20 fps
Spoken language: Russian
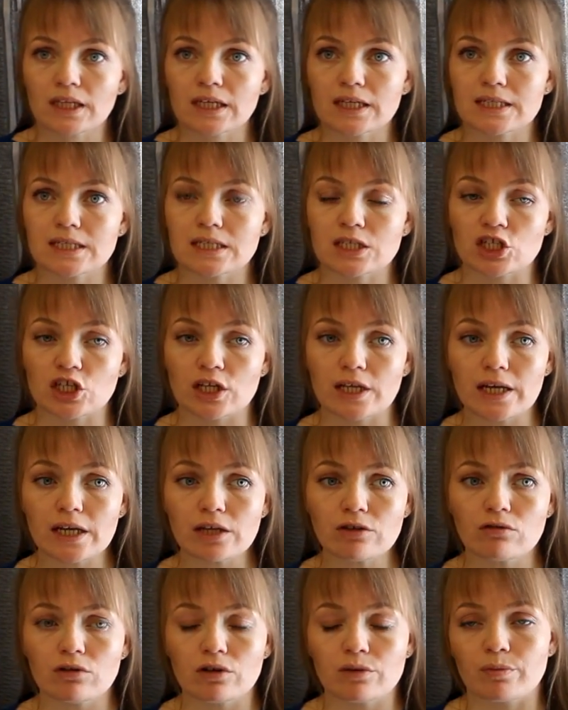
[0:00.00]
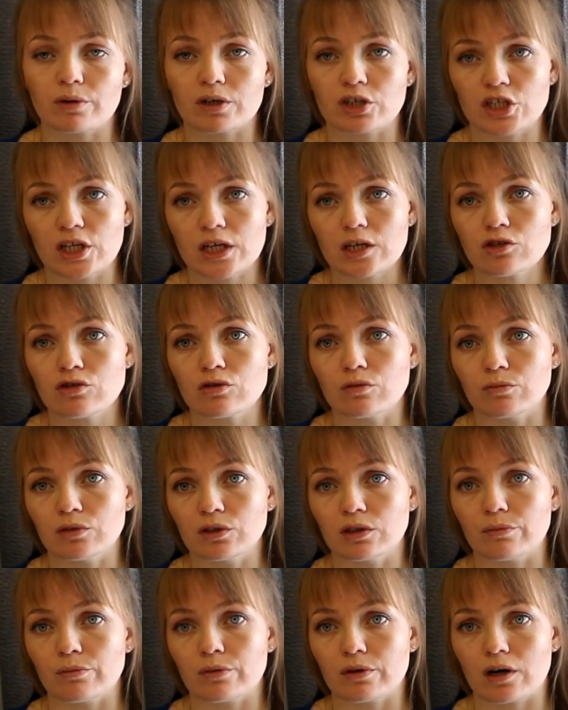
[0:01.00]
к сожалению, либо к счастью,
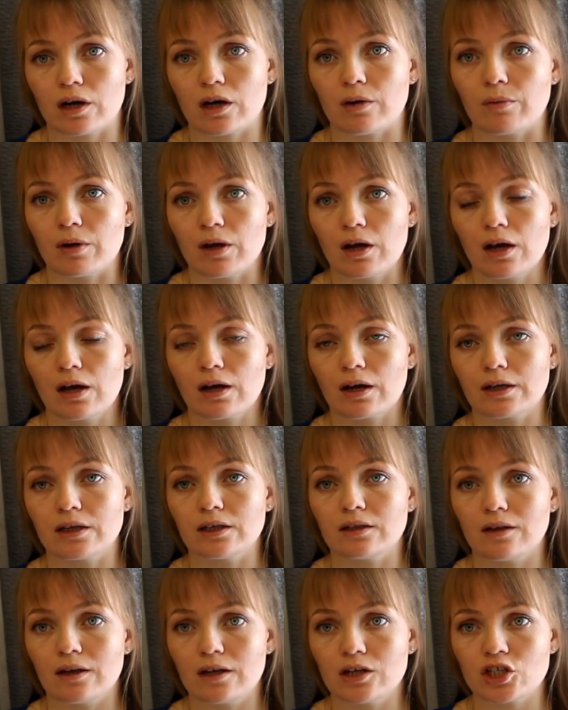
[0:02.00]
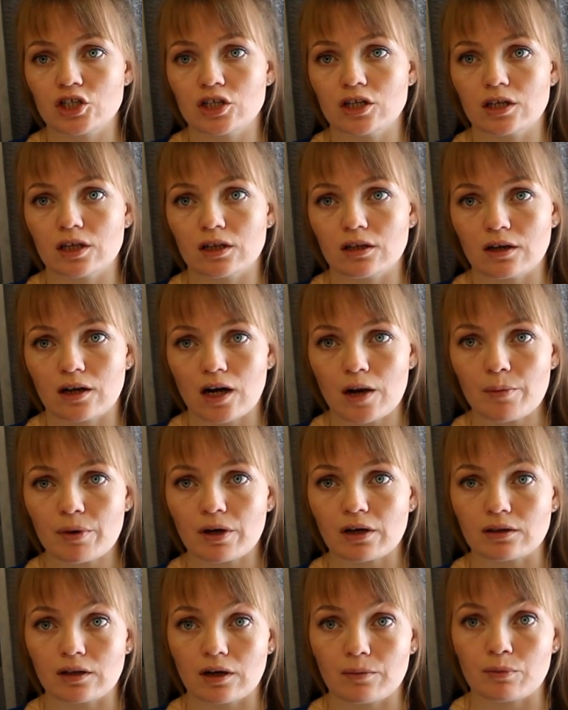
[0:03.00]
мы набираем какие-то лишние килограммы,
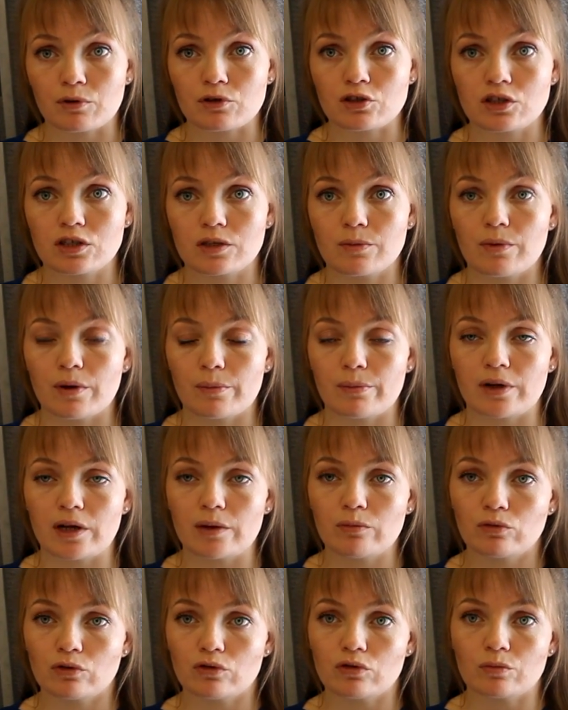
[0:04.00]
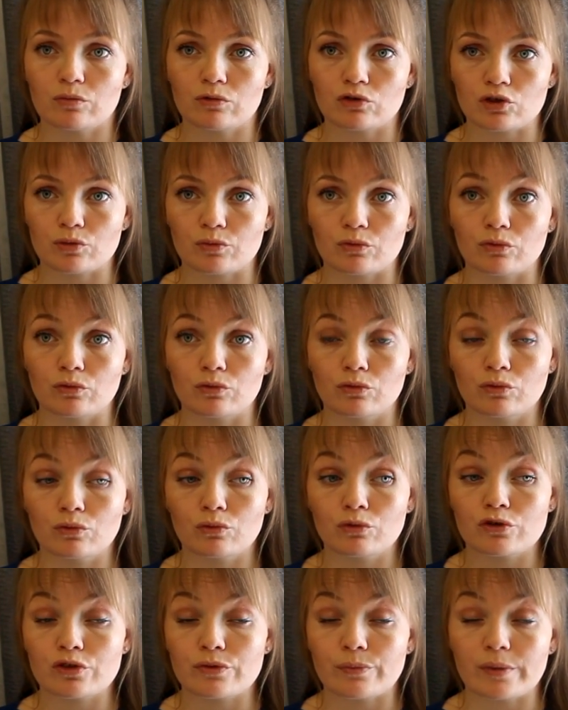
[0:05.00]
когда просто себя беременную не можем
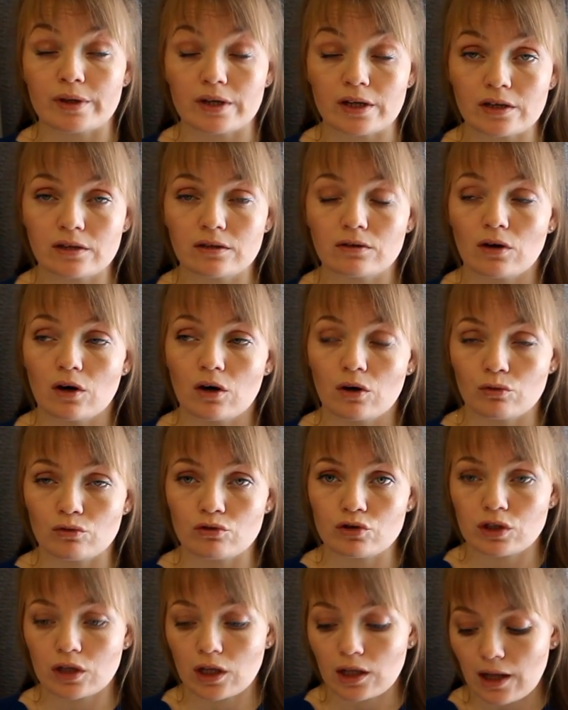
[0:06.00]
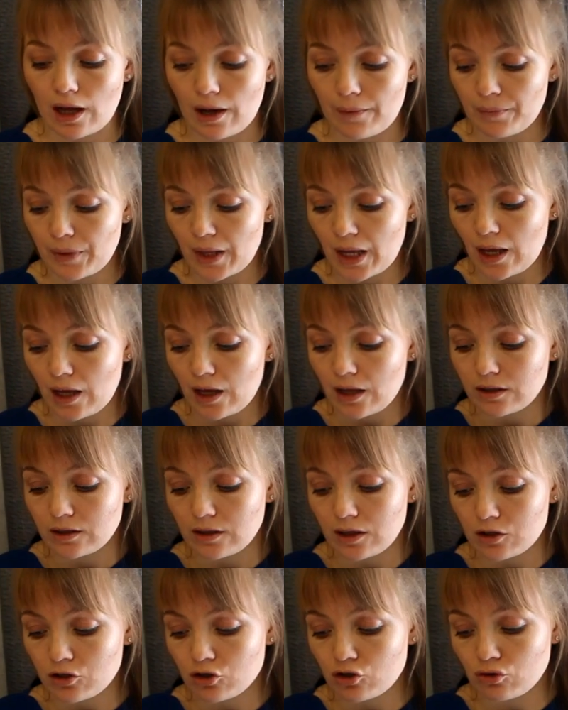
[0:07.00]
усмирить у стола.
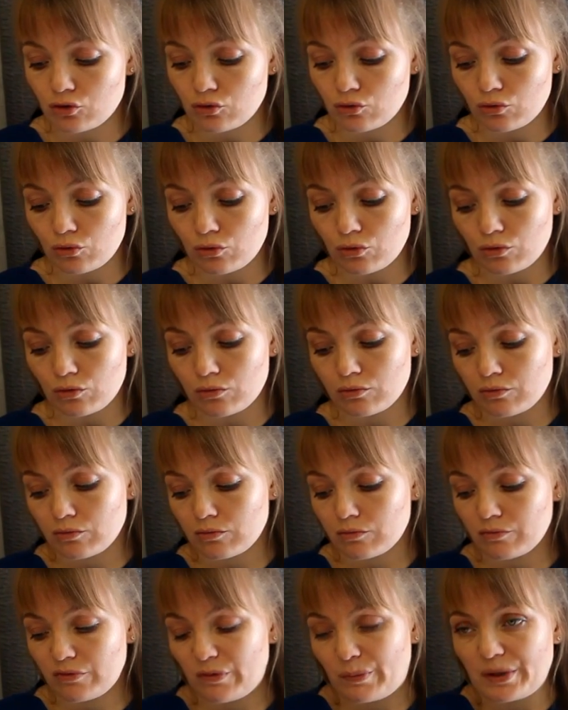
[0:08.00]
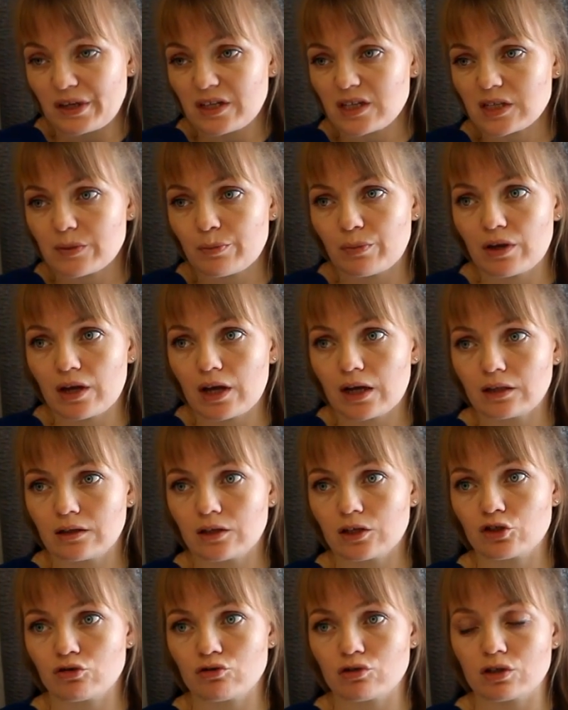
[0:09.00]
Так что в принципе, я
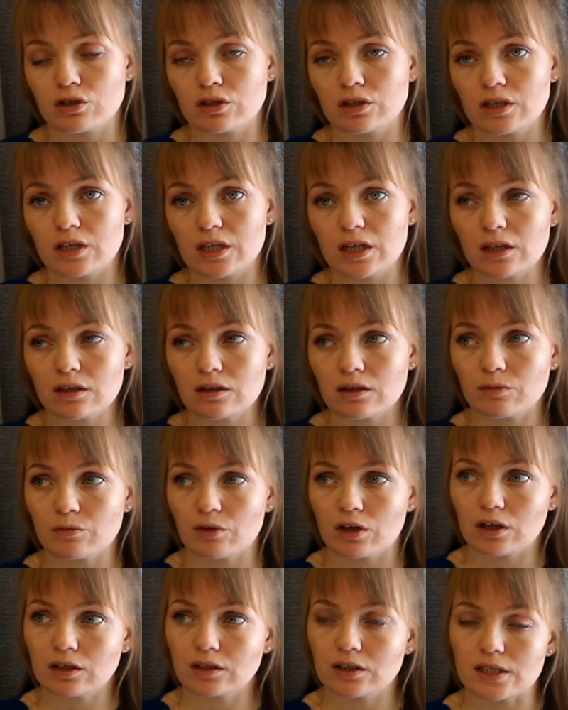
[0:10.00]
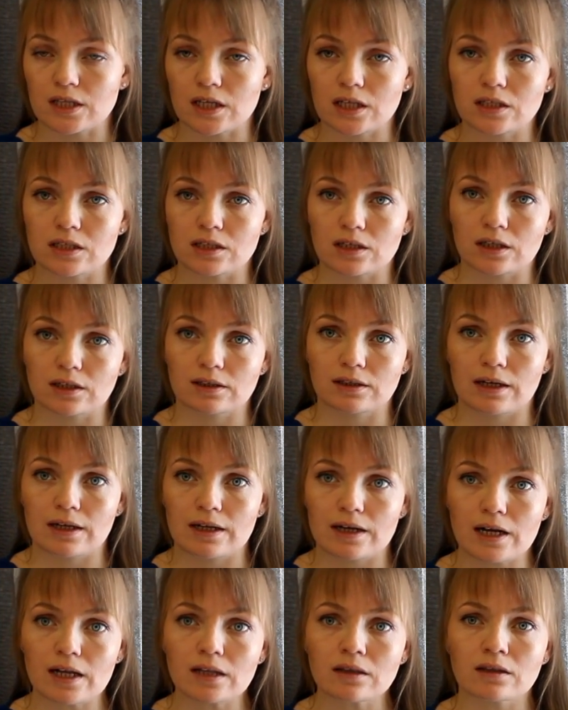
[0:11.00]
отношусь к диетам как-то, знаете, так
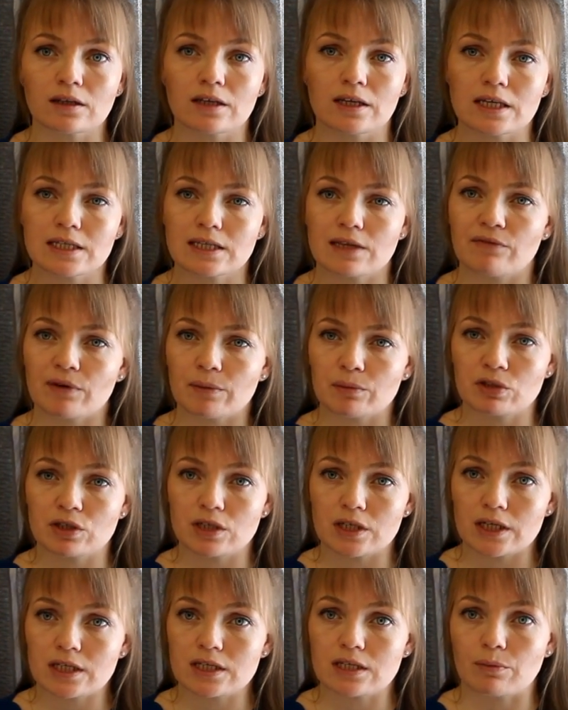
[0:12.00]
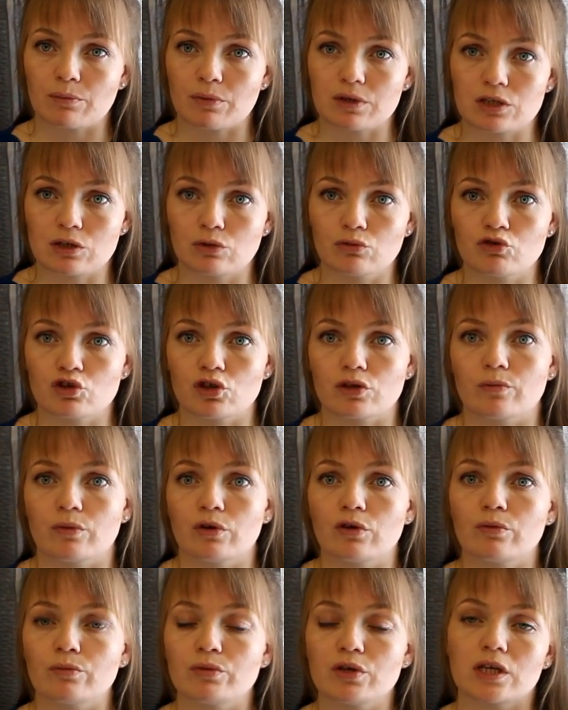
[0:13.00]
толерантно. Если вам интересно послушать
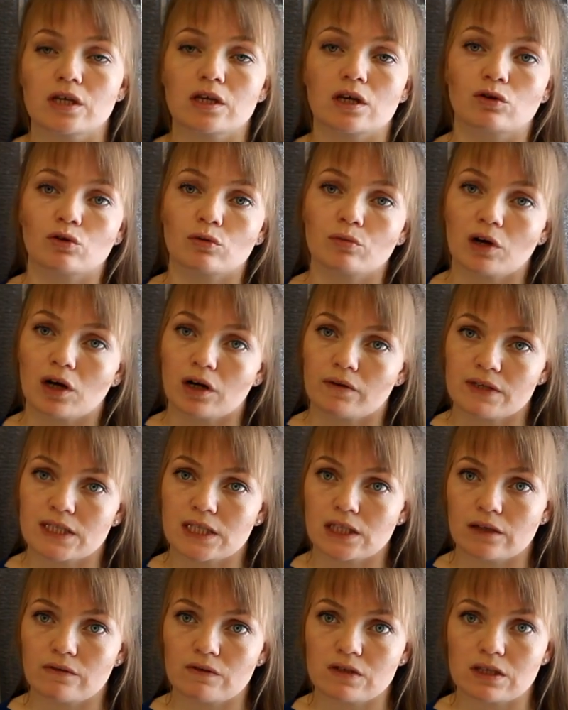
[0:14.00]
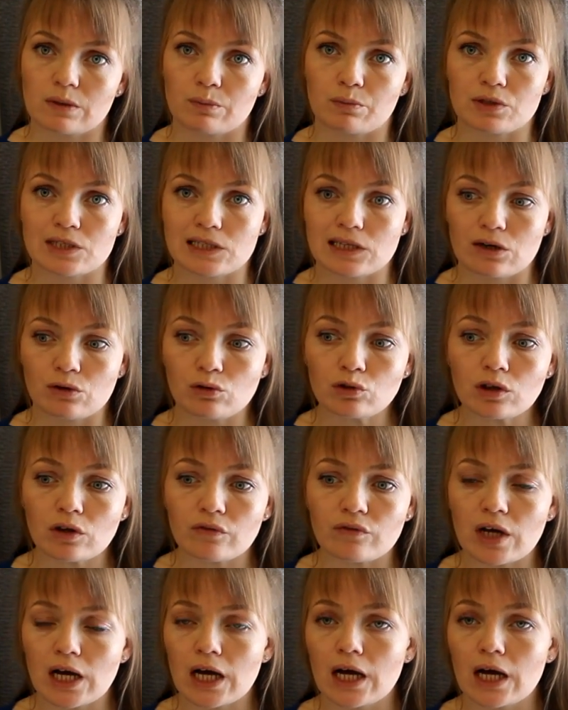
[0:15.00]
мое мнение о том, как восстановиться после родов,